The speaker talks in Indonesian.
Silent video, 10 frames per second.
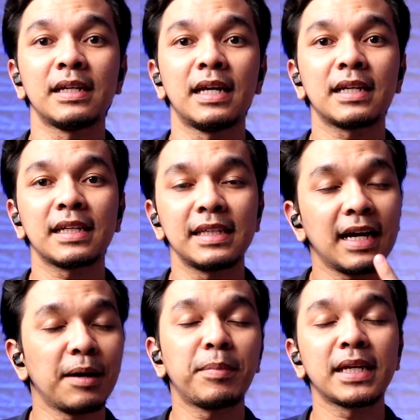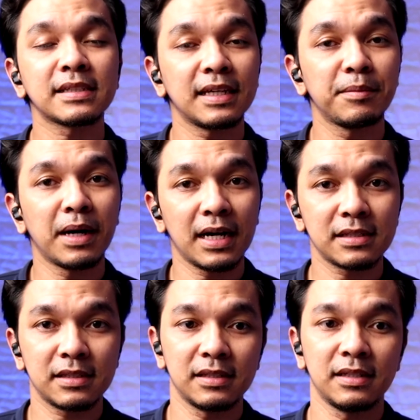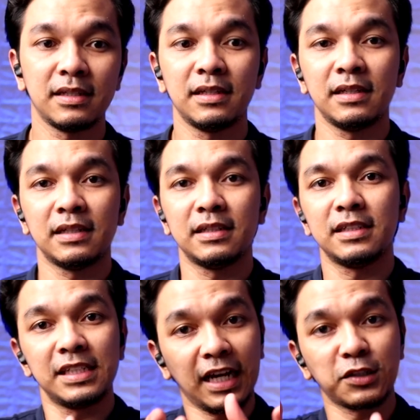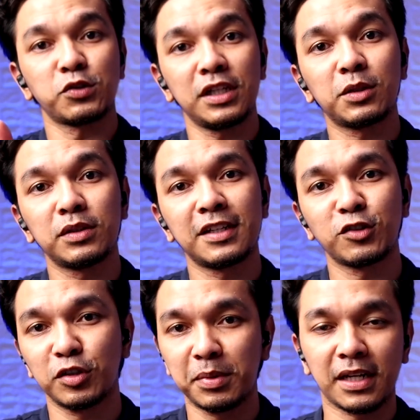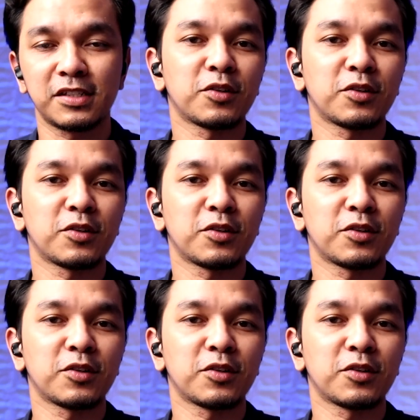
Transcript: dan ketika apa yang saya bahas uh, si kasus itu dari sudut pandang